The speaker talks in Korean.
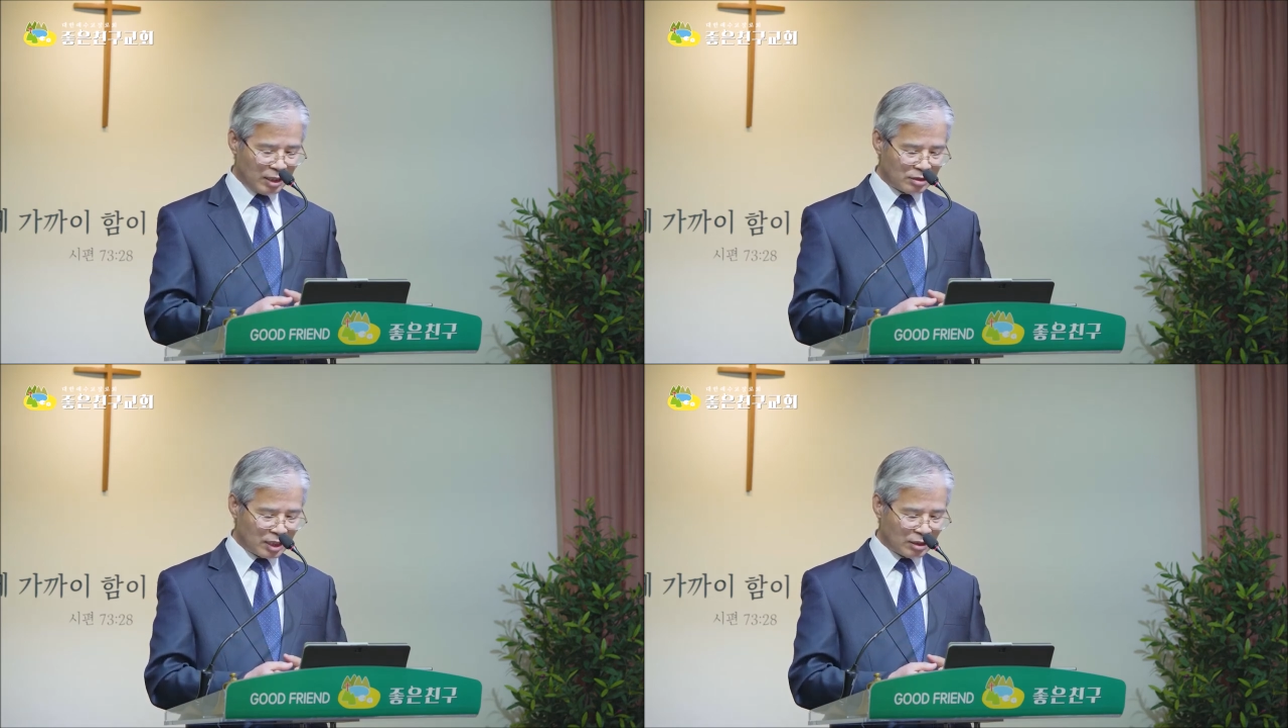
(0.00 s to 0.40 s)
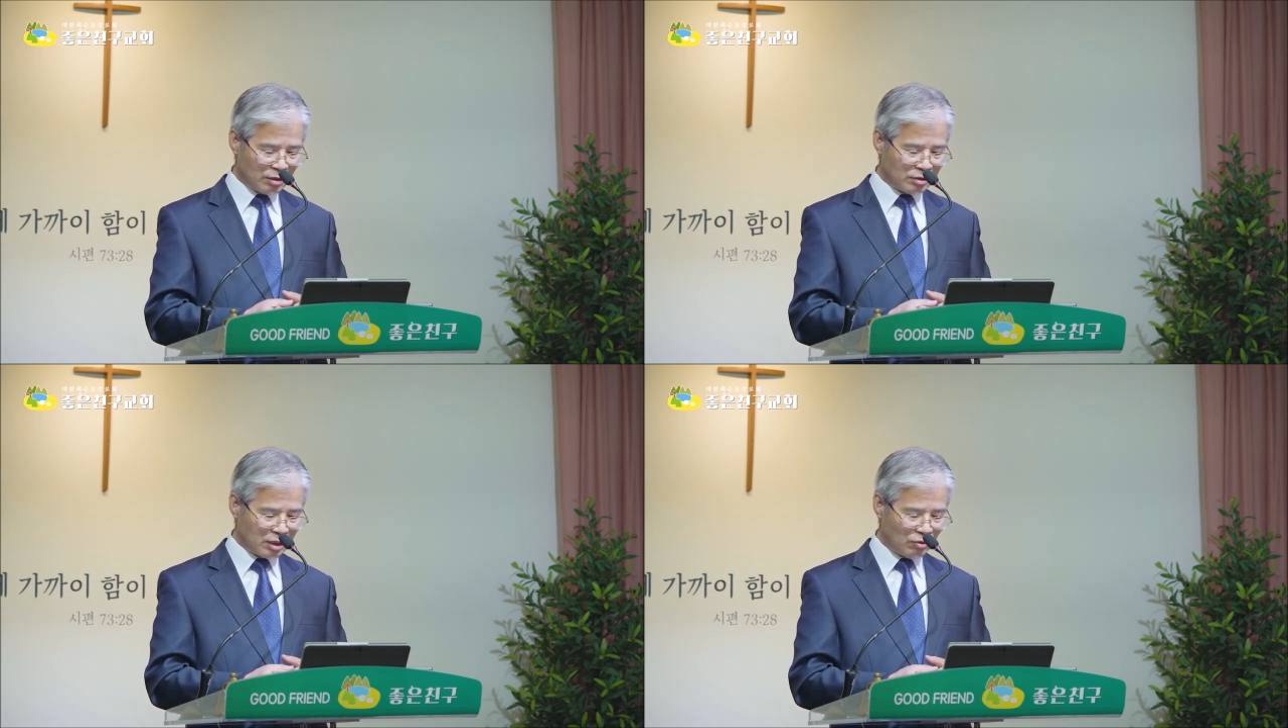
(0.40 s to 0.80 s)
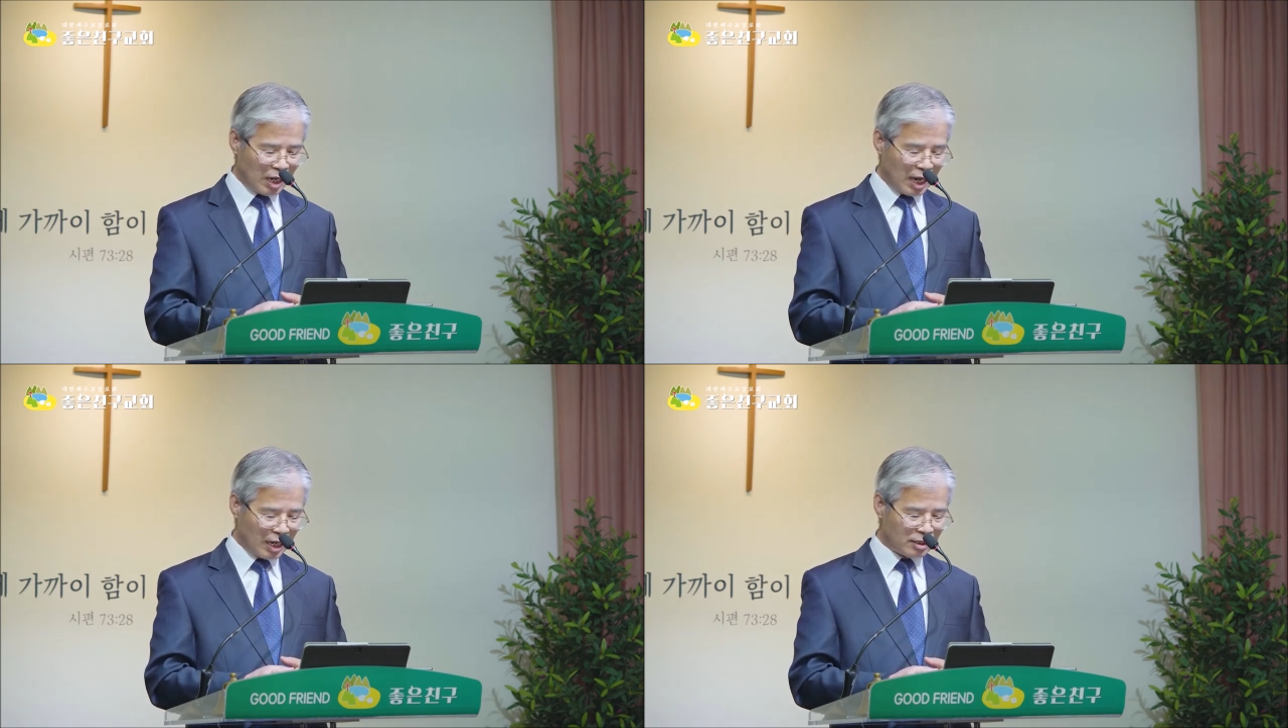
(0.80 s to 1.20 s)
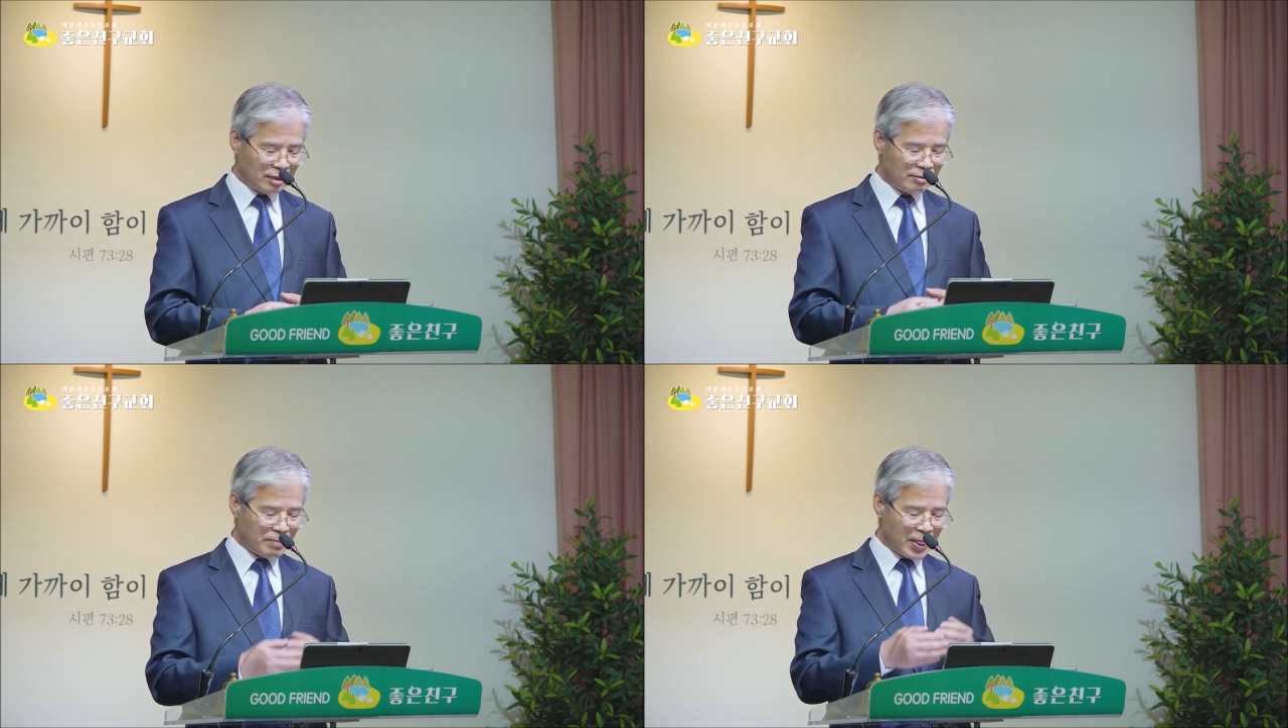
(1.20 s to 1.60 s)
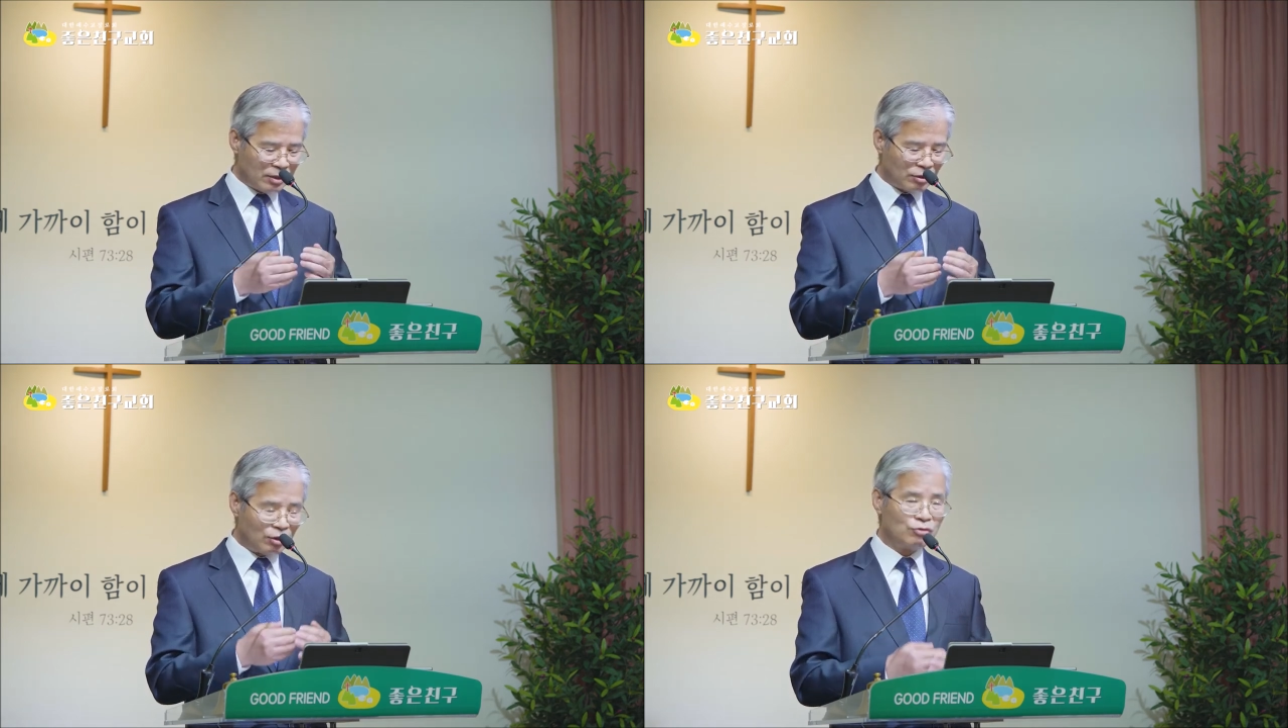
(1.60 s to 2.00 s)
현상 거짓과 악을
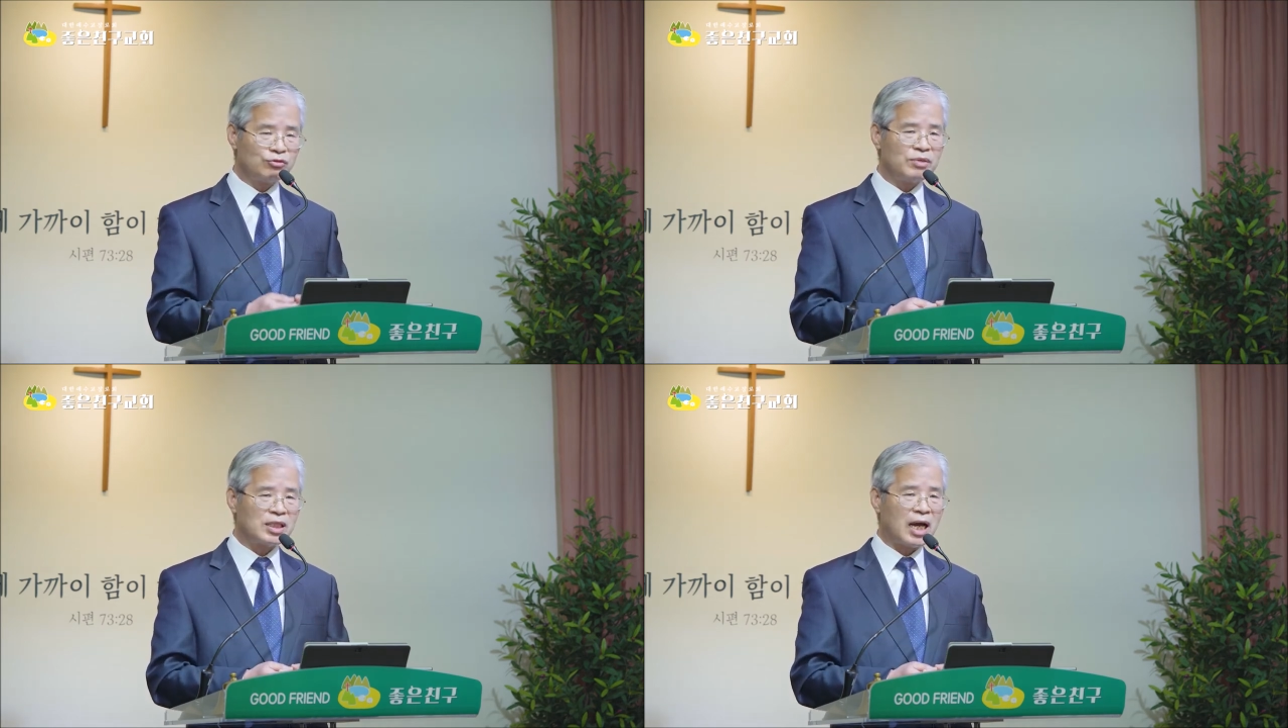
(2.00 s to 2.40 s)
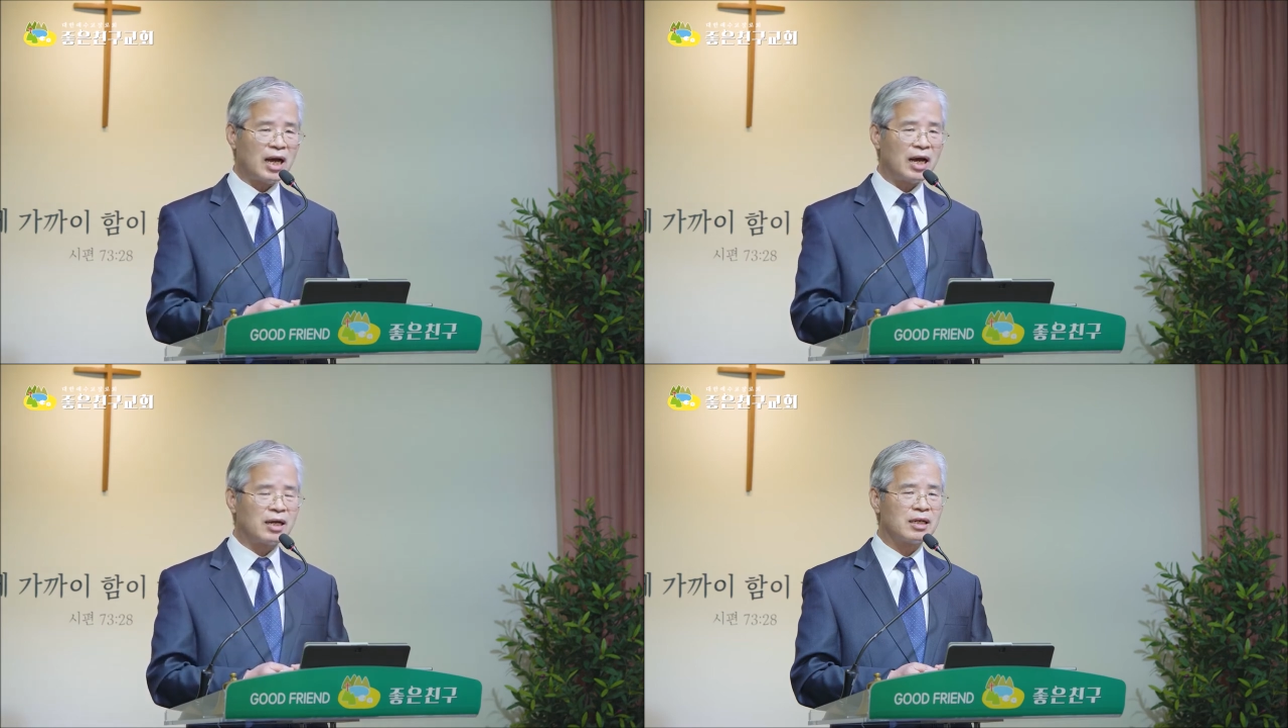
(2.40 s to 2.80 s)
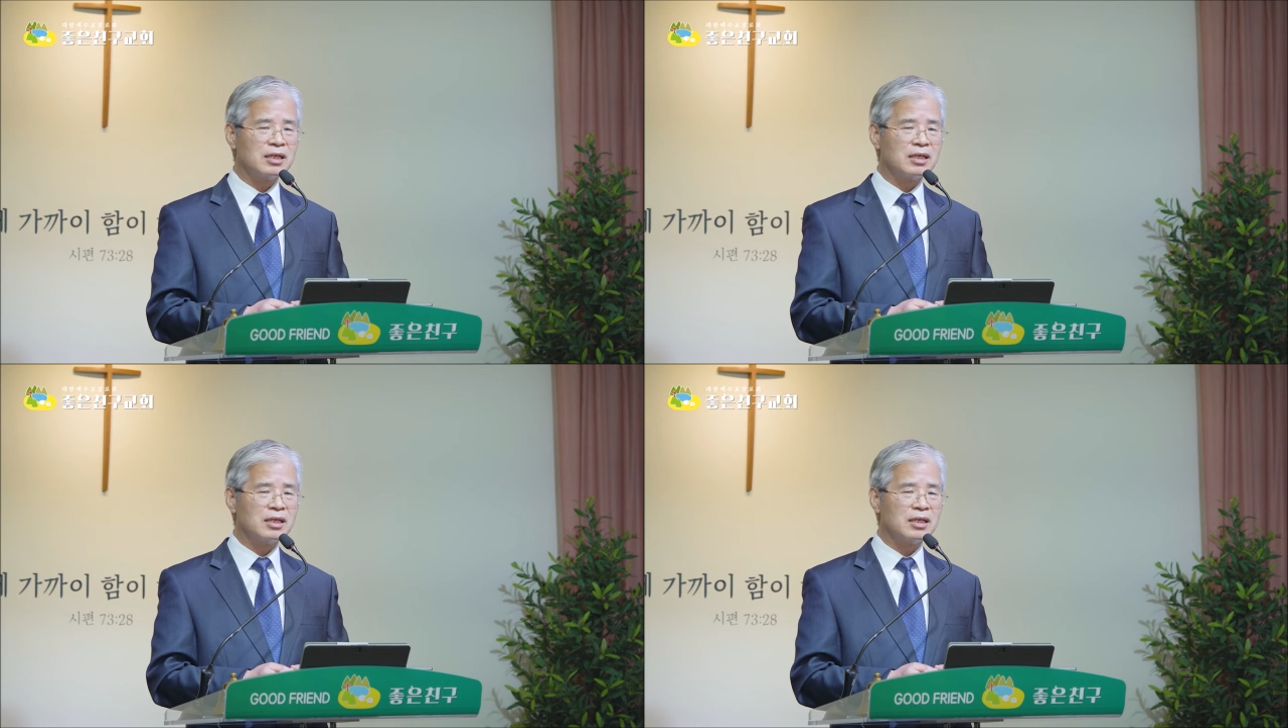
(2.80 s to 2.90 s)
어둠이다.